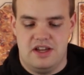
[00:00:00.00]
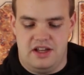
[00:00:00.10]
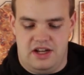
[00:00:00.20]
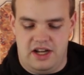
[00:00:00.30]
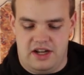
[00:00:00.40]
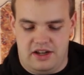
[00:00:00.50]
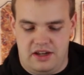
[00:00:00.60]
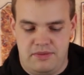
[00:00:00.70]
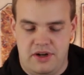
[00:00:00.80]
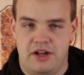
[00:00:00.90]
Naja,
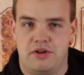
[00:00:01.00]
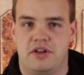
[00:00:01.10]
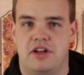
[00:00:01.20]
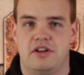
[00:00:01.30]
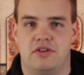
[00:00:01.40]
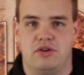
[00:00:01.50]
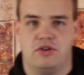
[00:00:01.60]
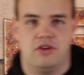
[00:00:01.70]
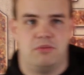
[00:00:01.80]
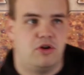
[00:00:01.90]
ich verlinke euch dann jetzt
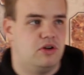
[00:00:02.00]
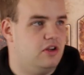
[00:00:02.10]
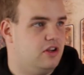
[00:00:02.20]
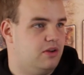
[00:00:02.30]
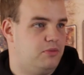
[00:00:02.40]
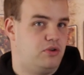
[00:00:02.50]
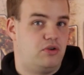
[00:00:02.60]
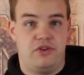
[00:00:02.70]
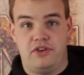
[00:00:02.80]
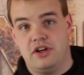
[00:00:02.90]
trotzdem noch die gesamte
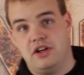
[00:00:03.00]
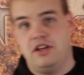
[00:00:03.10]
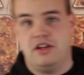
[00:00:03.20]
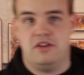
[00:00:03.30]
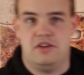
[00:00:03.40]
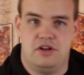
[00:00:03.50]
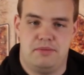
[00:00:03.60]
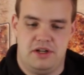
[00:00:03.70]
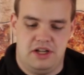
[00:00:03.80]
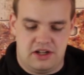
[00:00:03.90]
Cross-Serie hier, dass ihr
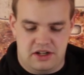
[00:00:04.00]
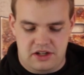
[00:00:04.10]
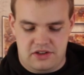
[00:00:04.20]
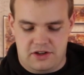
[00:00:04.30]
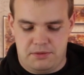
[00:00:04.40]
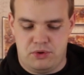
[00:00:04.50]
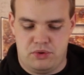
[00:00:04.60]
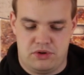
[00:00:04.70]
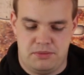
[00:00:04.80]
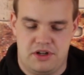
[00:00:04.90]
nochmal die anderen
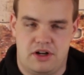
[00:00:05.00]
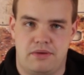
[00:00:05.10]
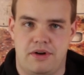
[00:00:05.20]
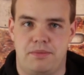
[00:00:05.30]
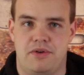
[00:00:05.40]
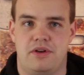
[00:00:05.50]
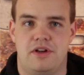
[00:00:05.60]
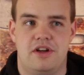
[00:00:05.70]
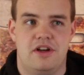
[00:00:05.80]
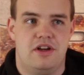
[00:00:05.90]
ESS-Produkte mit drauf habt.
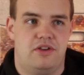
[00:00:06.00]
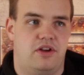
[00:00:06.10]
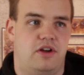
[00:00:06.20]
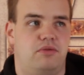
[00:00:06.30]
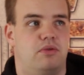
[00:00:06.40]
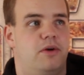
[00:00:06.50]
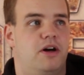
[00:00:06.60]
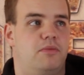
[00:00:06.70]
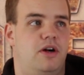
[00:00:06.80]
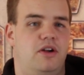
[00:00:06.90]
Das heißt, wir
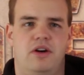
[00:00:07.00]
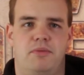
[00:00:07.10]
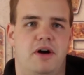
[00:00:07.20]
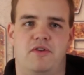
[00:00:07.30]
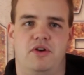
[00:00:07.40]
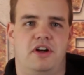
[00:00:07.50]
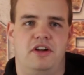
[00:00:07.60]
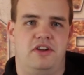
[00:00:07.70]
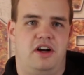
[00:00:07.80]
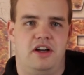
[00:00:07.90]
machen mal, ja, machen wir euch
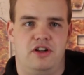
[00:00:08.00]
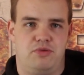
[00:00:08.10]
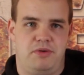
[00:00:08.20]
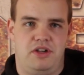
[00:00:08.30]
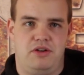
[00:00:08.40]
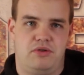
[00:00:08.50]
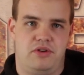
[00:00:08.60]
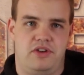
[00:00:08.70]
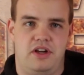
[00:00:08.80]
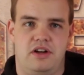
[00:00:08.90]
alle drei, entspricht die
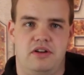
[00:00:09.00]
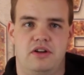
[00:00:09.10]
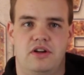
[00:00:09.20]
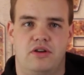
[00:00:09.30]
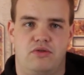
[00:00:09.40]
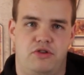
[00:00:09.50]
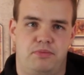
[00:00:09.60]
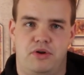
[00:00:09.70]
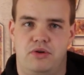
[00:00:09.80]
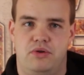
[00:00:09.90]
Crosshair,
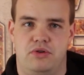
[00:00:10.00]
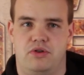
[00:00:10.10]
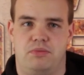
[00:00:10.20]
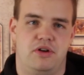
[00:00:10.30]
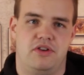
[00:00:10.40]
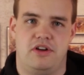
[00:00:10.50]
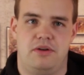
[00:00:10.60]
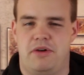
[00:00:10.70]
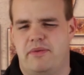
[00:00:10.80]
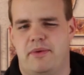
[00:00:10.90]
Crossbow und Suppressor,
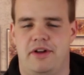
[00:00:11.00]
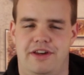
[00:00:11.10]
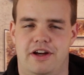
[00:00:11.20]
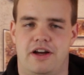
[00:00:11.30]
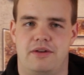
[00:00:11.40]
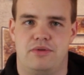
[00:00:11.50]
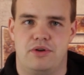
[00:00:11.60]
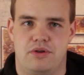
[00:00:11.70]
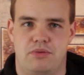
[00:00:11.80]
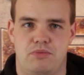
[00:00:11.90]
machen wir mal in der
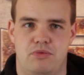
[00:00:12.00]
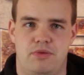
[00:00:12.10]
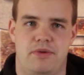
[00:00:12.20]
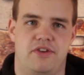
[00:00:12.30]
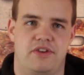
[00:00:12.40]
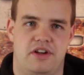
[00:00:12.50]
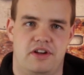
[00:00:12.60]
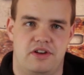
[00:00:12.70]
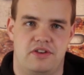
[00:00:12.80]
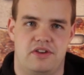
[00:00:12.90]
Reihenfolge, ist mal was
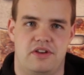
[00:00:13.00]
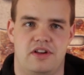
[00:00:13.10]
anderes.